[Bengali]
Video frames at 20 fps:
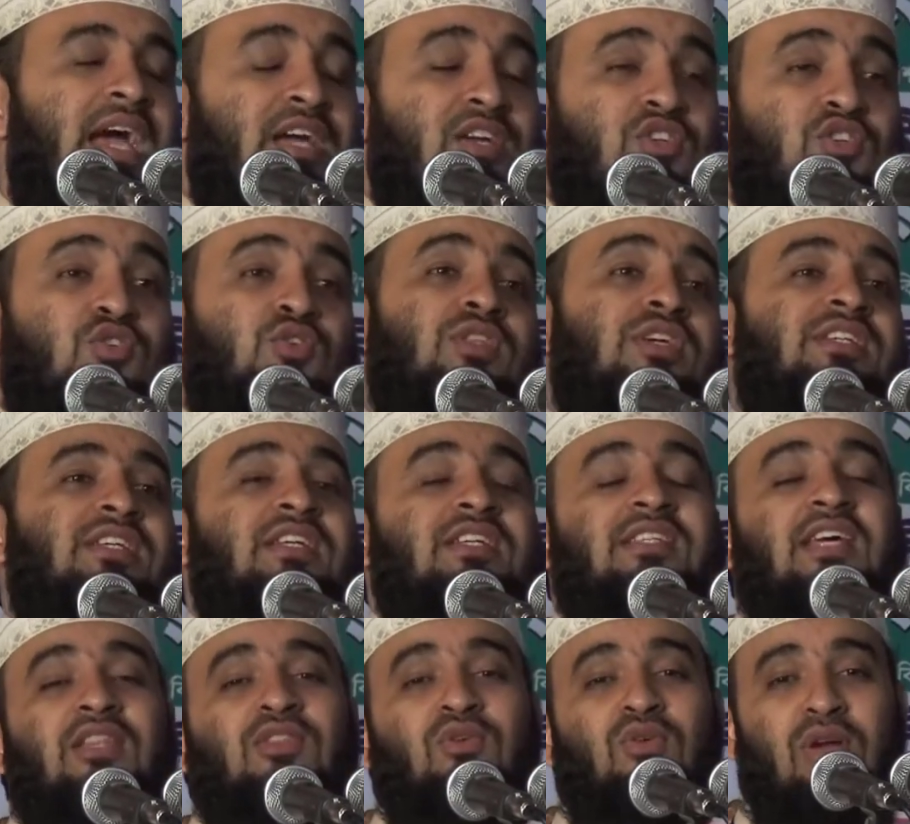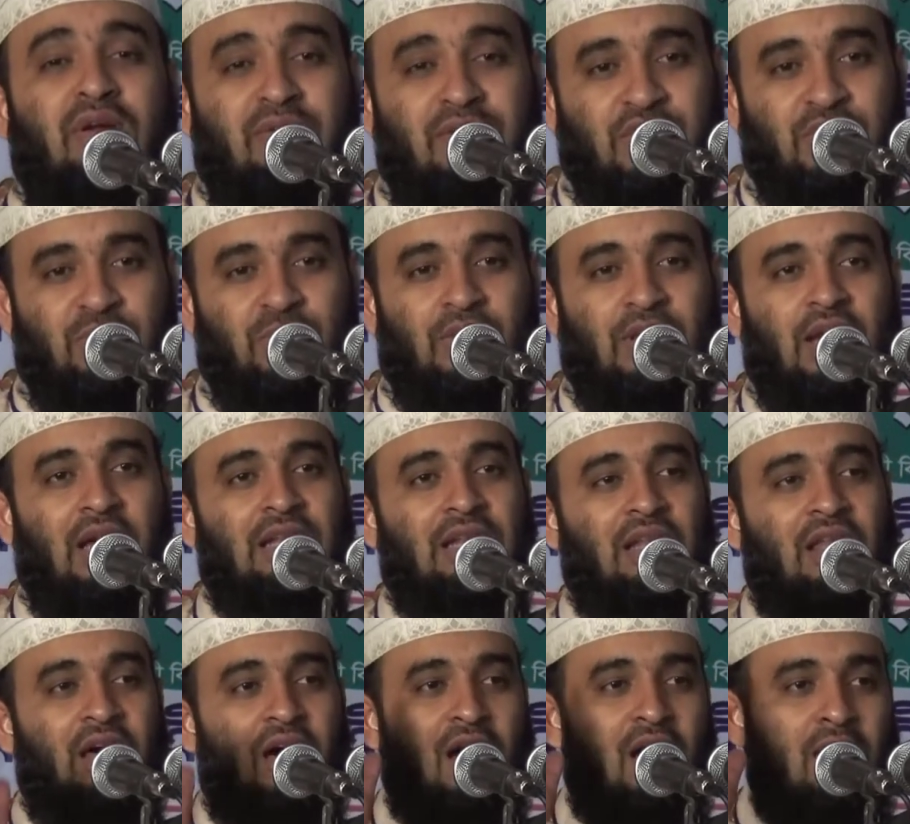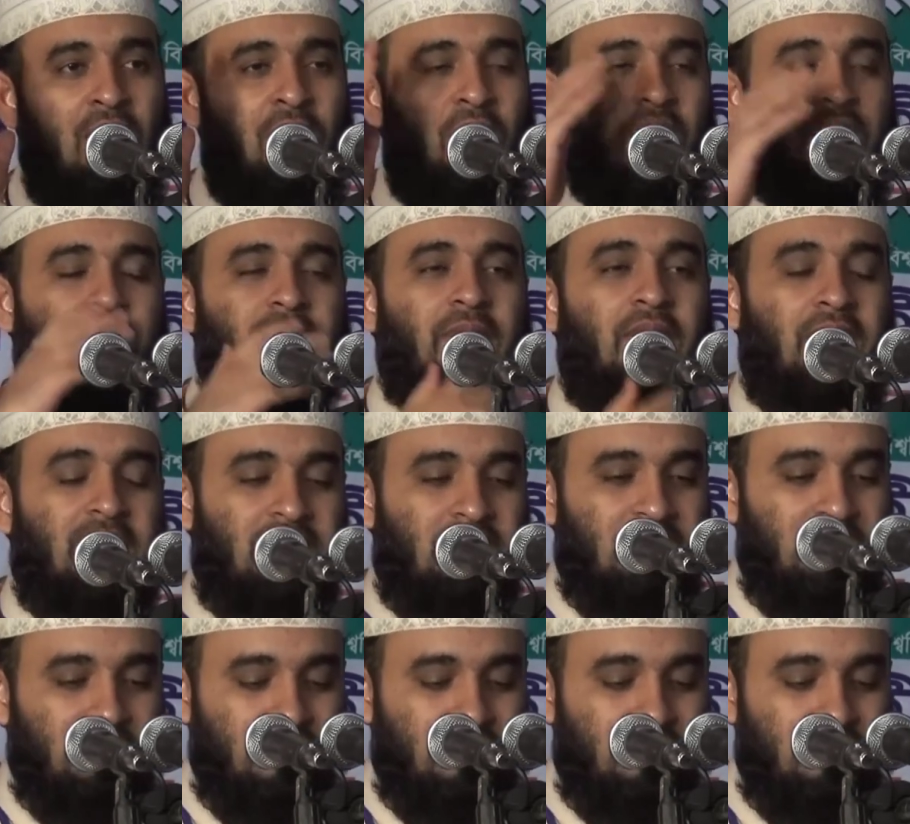একশো দেশের ছাত্র নামাজ পড়ে আল্লাহ আকবর